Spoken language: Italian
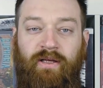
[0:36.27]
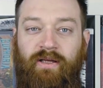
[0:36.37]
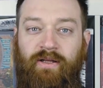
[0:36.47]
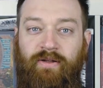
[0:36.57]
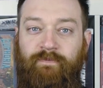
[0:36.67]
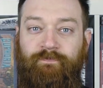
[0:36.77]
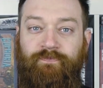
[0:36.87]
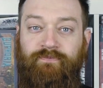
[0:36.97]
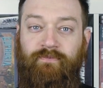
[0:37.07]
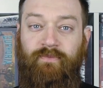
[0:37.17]

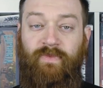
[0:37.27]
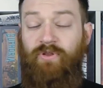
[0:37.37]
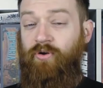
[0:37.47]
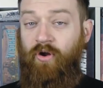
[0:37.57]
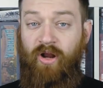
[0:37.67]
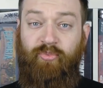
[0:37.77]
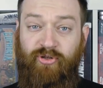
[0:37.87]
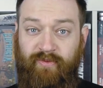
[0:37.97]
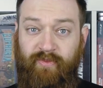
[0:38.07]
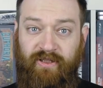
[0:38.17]
Ehm, non ho la
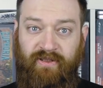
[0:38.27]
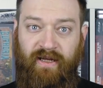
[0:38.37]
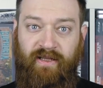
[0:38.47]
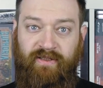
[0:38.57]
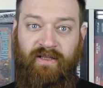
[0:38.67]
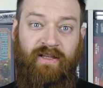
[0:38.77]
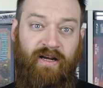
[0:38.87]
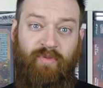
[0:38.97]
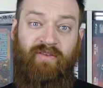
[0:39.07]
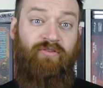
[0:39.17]
possibilità di
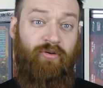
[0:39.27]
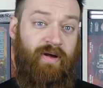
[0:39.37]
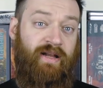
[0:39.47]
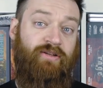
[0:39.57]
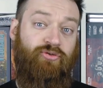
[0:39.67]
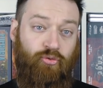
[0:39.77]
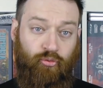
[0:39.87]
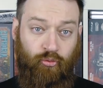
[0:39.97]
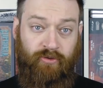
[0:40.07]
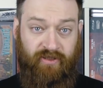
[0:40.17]
andarmi a informare
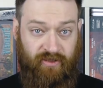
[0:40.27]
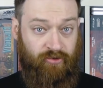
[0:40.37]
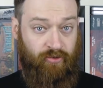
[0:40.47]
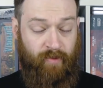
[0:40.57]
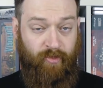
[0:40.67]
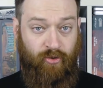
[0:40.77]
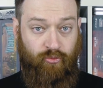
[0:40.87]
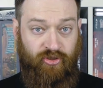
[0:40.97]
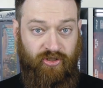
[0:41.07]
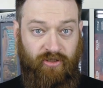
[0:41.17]
su tutti i titoli appena
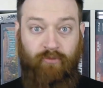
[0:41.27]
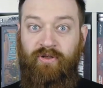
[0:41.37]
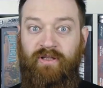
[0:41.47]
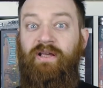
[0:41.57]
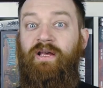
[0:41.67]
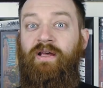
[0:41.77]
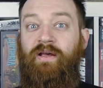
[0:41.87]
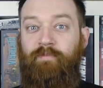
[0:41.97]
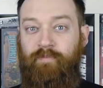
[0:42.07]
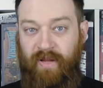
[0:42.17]
usciti, quindi
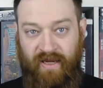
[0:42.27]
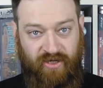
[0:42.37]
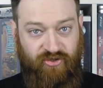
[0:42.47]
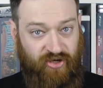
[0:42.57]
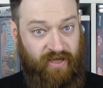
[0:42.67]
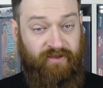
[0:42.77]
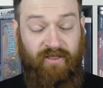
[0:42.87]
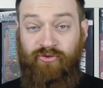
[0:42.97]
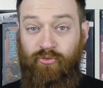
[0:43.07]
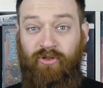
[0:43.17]
ben
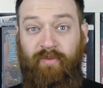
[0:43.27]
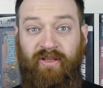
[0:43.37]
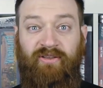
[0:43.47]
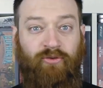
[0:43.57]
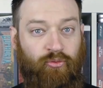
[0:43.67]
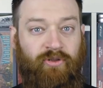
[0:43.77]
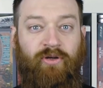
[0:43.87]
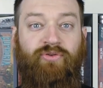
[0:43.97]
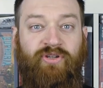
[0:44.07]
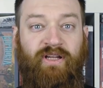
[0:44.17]
accetti assolutamente tutti
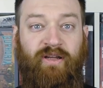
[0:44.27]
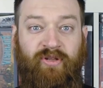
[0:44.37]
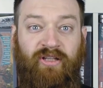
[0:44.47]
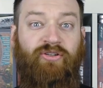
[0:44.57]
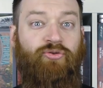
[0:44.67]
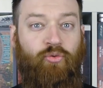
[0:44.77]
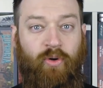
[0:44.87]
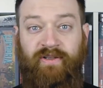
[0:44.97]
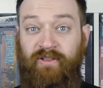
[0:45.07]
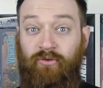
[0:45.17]
i consigli che mi date su
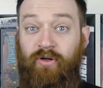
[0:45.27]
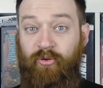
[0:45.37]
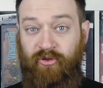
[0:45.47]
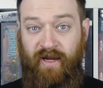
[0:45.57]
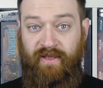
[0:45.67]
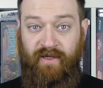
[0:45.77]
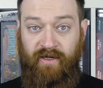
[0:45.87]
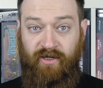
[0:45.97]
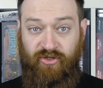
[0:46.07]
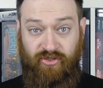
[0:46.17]
quali titoli potrei
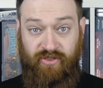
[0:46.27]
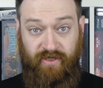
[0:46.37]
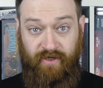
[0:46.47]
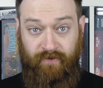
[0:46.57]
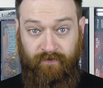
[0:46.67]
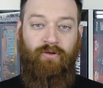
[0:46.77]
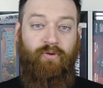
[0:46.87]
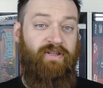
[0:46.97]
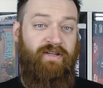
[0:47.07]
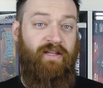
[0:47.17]
andare a recensire.
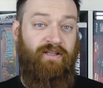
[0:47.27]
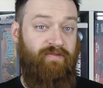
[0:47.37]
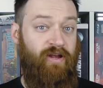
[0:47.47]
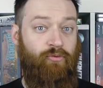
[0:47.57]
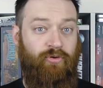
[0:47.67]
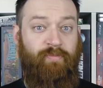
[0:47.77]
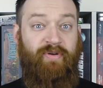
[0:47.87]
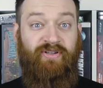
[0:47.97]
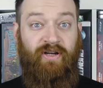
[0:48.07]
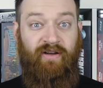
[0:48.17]
Quindi niente, vi auguro di
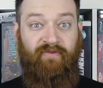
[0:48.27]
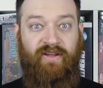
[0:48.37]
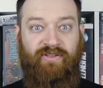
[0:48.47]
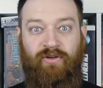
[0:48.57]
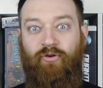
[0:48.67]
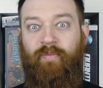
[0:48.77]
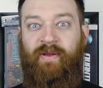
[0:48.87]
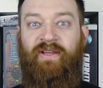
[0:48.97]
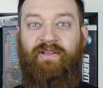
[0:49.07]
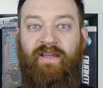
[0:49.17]
passare le feste in
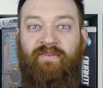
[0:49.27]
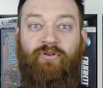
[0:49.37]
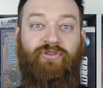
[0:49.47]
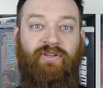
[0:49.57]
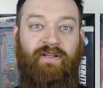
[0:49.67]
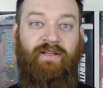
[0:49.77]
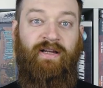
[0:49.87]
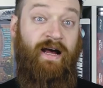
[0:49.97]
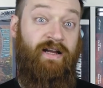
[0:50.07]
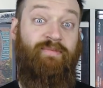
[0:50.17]
compagnia dei
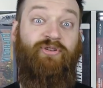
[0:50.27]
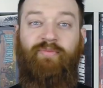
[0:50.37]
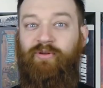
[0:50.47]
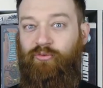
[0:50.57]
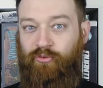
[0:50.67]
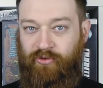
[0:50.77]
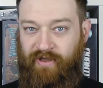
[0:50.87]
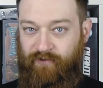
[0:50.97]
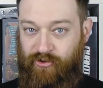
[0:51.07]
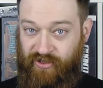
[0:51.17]
vostri cari, ma soprattutto
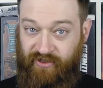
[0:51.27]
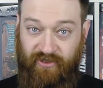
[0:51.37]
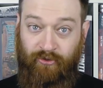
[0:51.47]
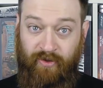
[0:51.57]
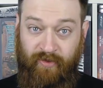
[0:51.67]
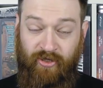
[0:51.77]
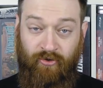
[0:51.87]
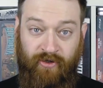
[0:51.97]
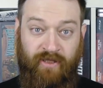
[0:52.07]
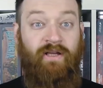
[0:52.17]
dei vostri titoli
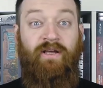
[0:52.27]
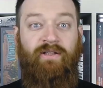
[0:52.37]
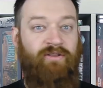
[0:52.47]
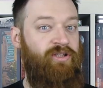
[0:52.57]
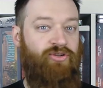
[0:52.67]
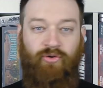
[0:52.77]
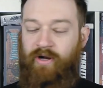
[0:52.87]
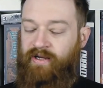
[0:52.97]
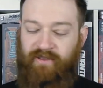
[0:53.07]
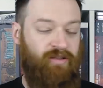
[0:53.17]
migliori, di
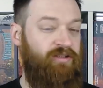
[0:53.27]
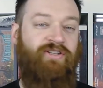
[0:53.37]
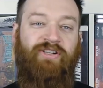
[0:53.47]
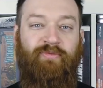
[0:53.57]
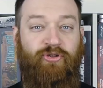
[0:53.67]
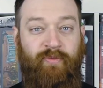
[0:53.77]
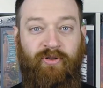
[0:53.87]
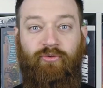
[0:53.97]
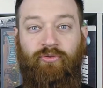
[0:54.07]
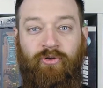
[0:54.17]
giocare tantissimo,
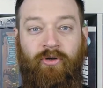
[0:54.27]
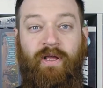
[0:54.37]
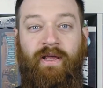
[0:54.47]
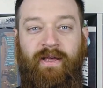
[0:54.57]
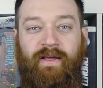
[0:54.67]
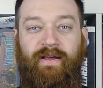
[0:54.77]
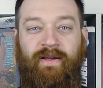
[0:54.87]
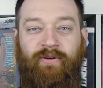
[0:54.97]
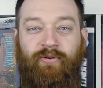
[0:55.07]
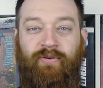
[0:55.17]
soprattutto
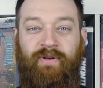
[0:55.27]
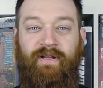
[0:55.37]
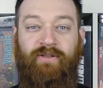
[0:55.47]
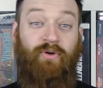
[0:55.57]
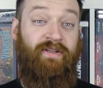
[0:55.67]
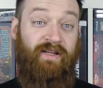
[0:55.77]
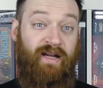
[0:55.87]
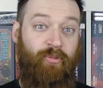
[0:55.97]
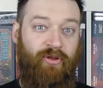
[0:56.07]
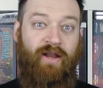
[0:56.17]
eh, con, durante il
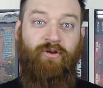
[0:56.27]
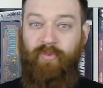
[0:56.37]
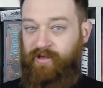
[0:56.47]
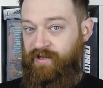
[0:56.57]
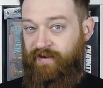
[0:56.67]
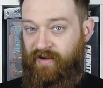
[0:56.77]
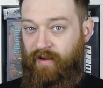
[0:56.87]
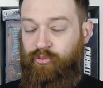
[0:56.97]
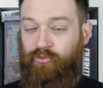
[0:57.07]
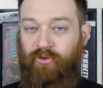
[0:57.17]
Capodanno, per chi ne avrà
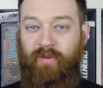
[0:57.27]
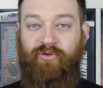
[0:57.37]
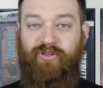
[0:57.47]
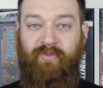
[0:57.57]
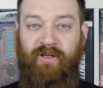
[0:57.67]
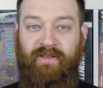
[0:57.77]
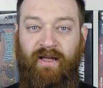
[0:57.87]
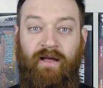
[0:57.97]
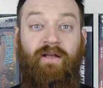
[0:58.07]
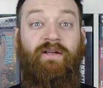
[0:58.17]
appunto la
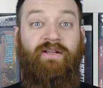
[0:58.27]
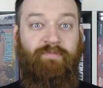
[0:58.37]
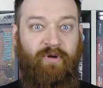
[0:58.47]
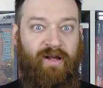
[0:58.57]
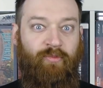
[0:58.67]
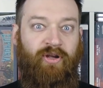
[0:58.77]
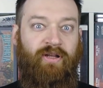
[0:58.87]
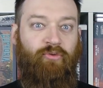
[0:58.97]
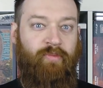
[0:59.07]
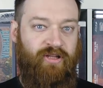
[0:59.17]
possibilità. Speriamo che
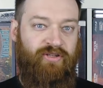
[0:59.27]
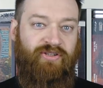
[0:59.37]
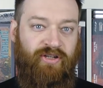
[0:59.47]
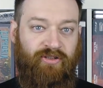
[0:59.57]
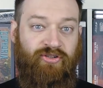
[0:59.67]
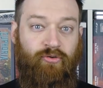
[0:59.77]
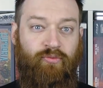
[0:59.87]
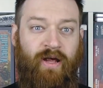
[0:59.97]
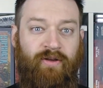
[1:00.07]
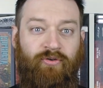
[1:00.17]
il 2017 sia
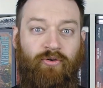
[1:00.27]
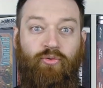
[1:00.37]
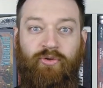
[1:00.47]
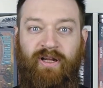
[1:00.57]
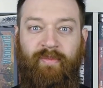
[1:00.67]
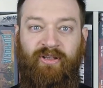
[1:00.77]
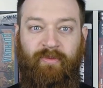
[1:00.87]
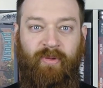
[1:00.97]
un anno ludicamente